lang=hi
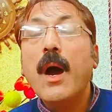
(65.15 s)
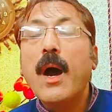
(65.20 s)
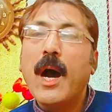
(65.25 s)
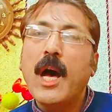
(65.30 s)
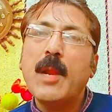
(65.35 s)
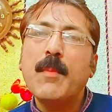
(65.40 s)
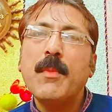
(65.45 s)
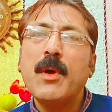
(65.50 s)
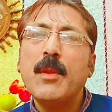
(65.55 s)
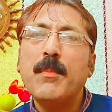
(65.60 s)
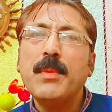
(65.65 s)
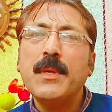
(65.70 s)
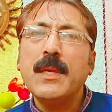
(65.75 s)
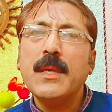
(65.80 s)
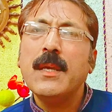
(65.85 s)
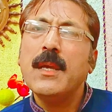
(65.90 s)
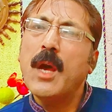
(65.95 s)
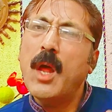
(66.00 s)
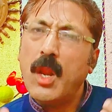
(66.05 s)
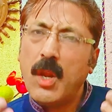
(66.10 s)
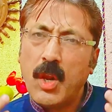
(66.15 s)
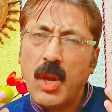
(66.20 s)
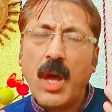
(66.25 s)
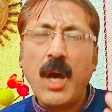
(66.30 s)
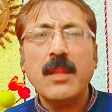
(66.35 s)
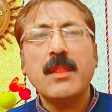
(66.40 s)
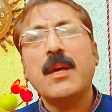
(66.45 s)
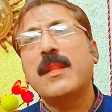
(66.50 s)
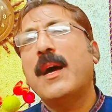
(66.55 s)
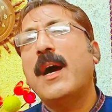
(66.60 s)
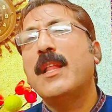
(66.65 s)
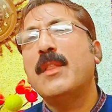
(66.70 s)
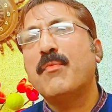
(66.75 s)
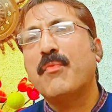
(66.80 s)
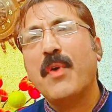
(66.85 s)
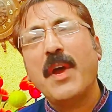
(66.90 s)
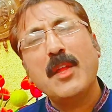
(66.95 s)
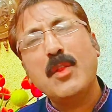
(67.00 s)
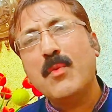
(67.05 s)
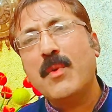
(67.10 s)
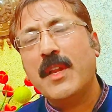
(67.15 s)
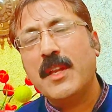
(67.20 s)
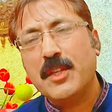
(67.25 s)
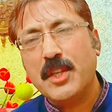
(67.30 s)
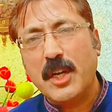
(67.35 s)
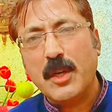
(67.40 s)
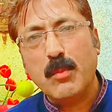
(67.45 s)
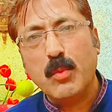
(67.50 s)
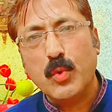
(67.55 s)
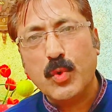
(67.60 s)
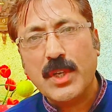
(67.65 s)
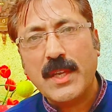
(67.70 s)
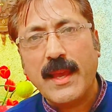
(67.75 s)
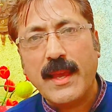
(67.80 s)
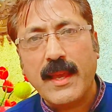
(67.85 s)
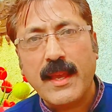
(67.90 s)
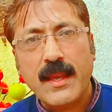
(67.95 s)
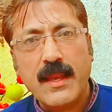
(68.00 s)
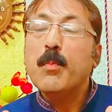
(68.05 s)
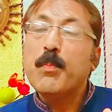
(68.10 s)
हर्मल भी तादाद फ़ायदों वाली जड़ी बूटी है